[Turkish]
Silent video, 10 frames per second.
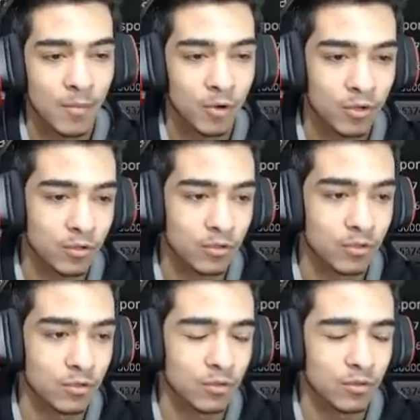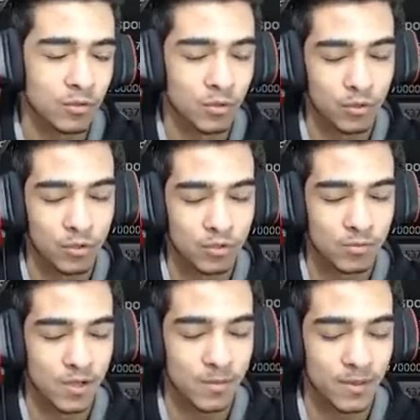bunu Dur
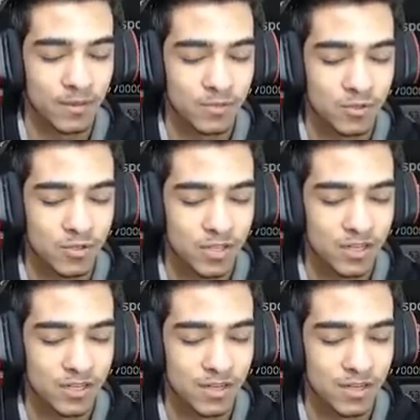gözüm kapalı bir sunucuya gireceğim